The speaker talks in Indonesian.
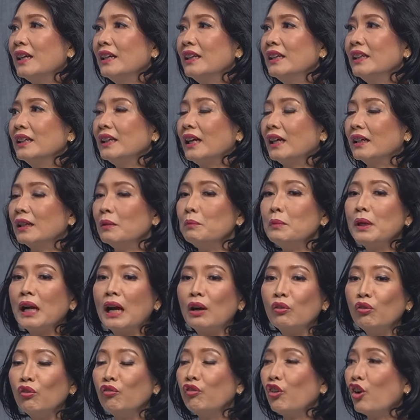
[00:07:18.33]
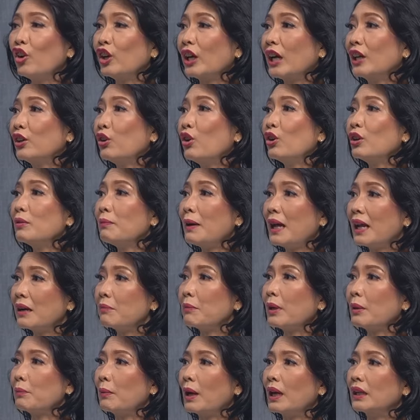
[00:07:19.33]
Oh. Karena mengganggu flora
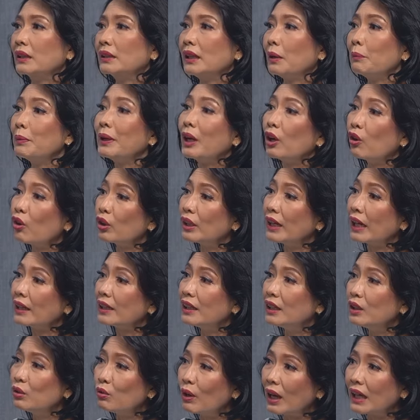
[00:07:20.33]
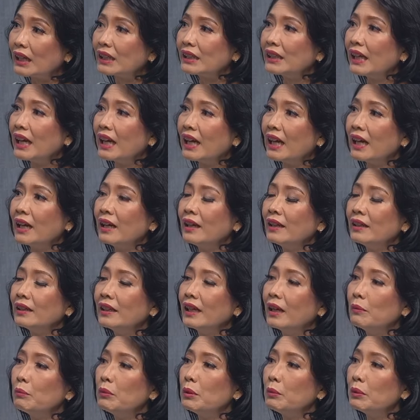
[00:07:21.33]
normal memang. Tapi kalau yang di luarnya
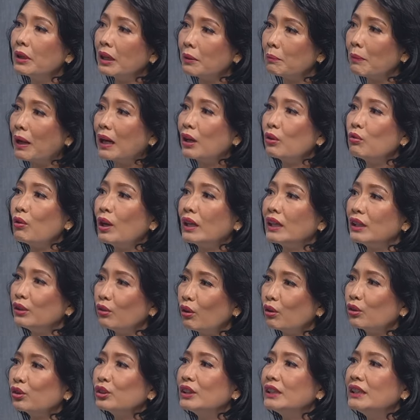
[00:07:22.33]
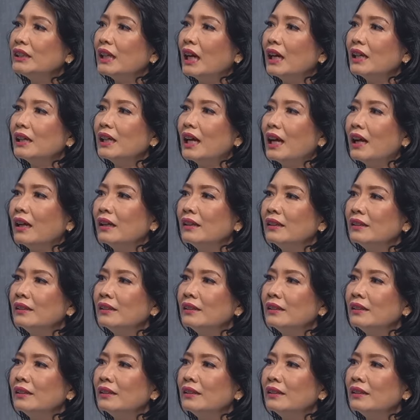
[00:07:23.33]
mm-hmm. ya bibir kemaluan itu harus dijaga.